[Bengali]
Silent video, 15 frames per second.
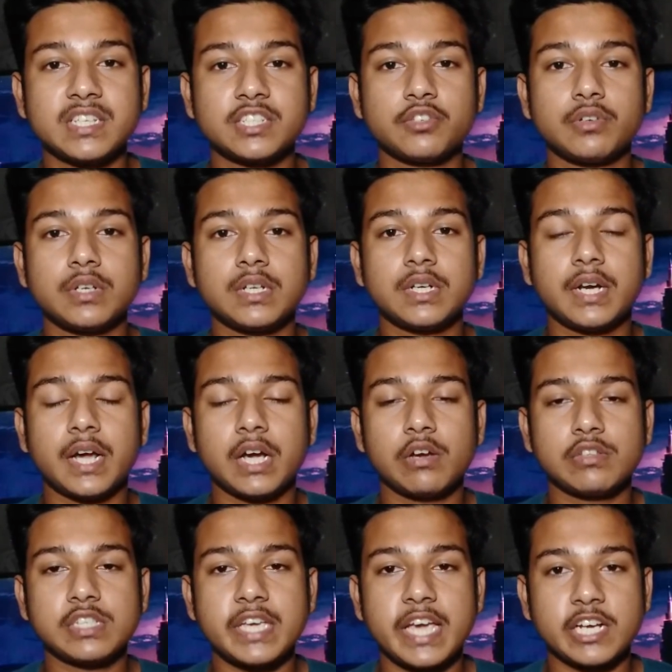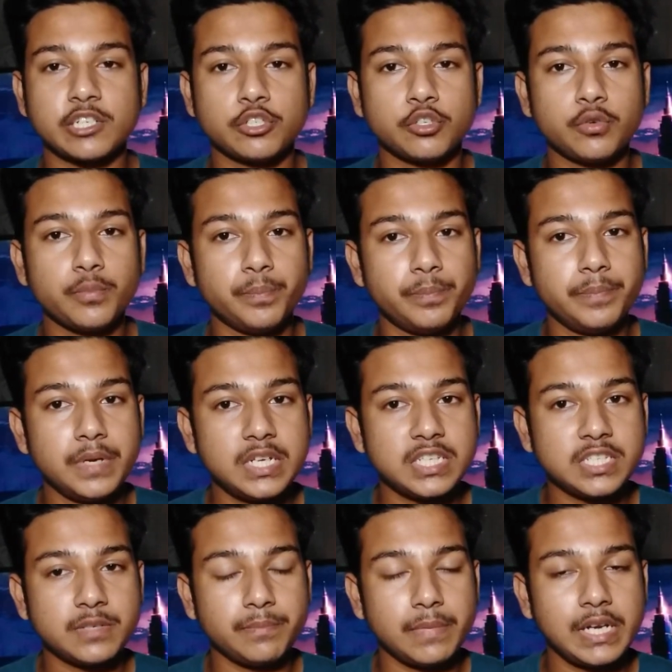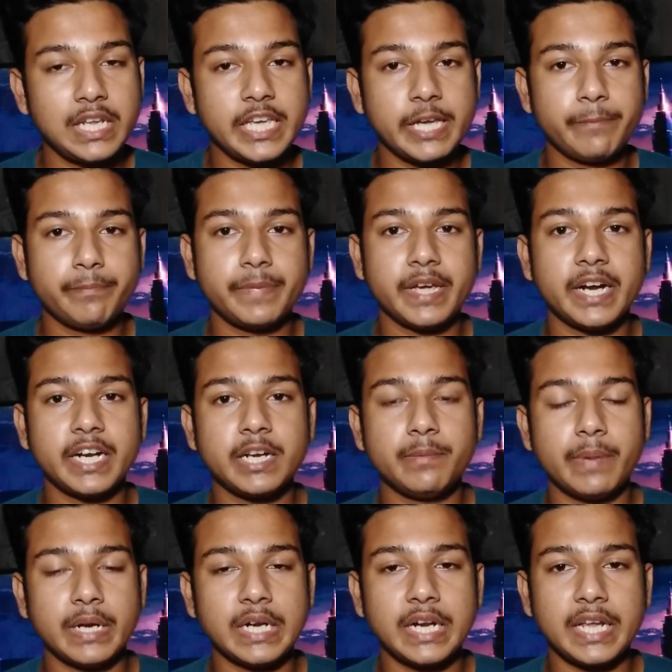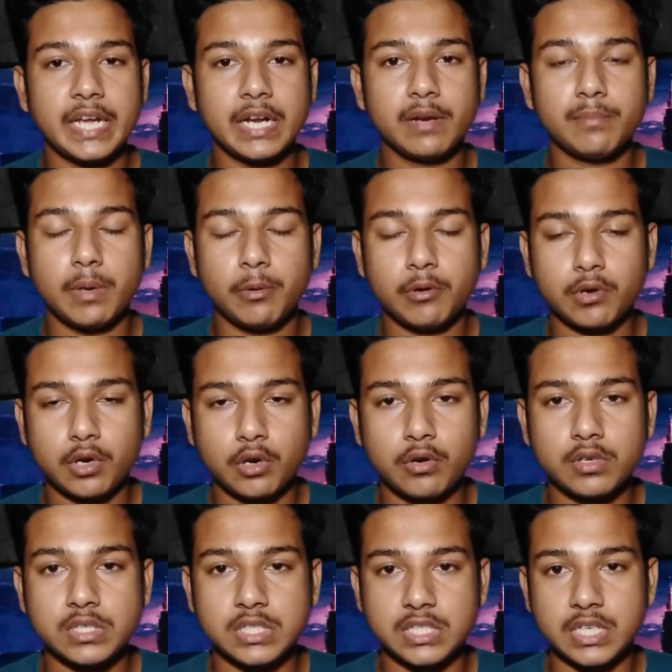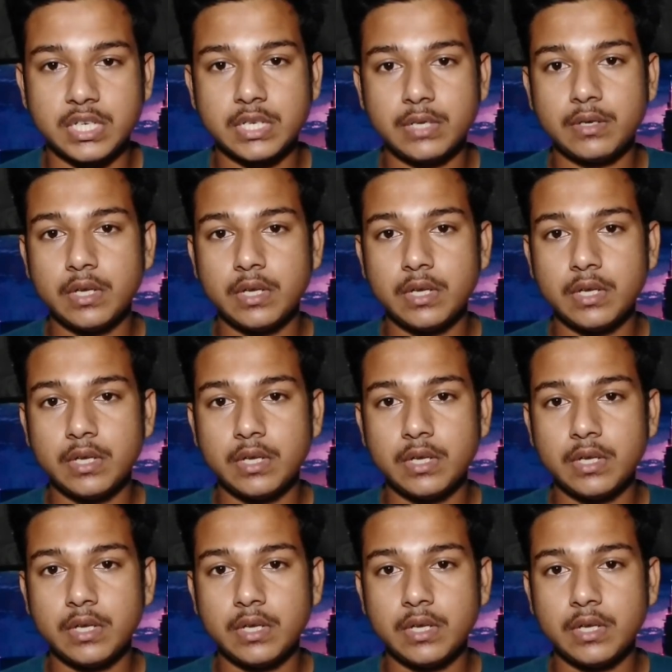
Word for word: সেকশনে রাখা হচ্ছে এক হাজার বিশ মিলি এমপিয়ারের ব্যাটারি এখানে ব্যবহার করা হয়েছে যেটি